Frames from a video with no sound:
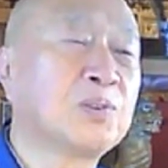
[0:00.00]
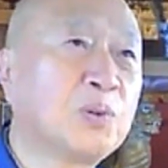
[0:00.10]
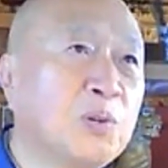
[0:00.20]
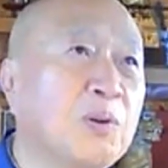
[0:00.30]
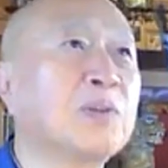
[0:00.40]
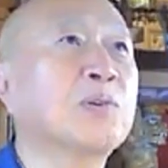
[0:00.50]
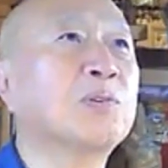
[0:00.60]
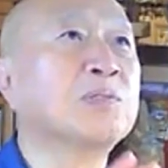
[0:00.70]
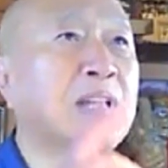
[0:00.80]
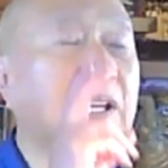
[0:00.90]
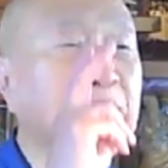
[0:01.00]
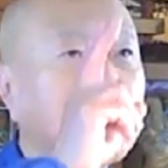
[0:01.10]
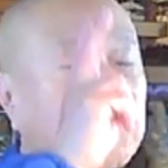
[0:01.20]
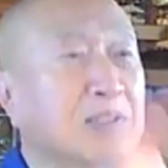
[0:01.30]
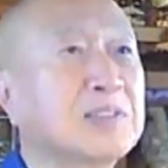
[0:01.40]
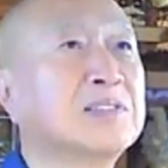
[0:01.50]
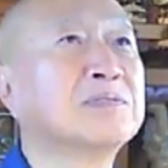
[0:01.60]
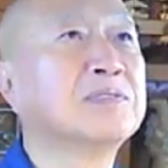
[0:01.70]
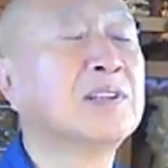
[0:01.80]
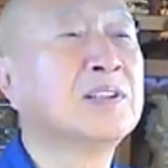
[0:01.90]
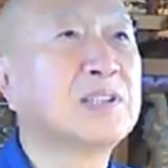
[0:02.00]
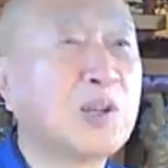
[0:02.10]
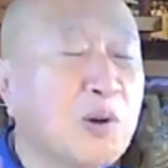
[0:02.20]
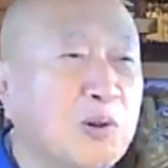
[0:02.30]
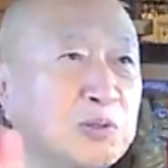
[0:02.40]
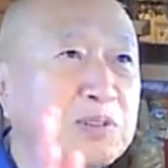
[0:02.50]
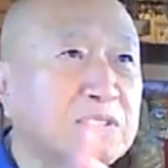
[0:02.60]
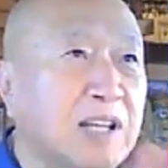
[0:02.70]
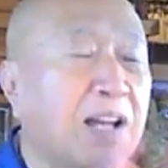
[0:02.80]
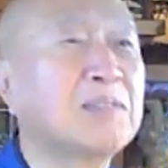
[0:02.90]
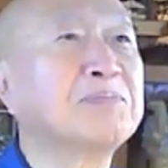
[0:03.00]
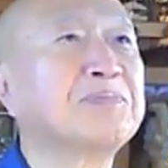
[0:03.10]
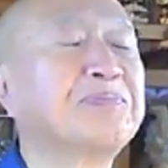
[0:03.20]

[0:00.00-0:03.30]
これは第2句です。手を打った。